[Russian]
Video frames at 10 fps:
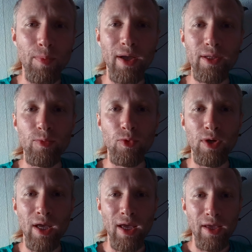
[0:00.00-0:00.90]

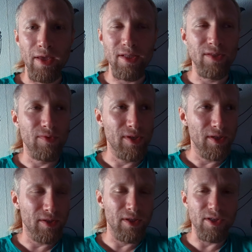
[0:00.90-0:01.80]
Поэтому если вы
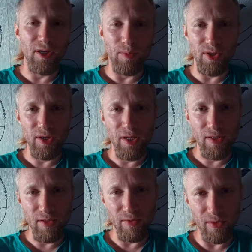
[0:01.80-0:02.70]
где-то даже
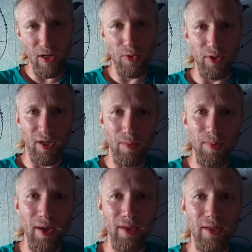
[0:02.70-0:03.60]
обожглись на какой-то
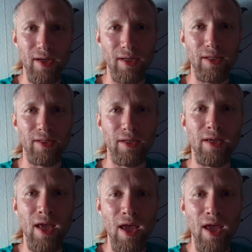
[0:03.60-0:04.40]
компании, да, когда-то,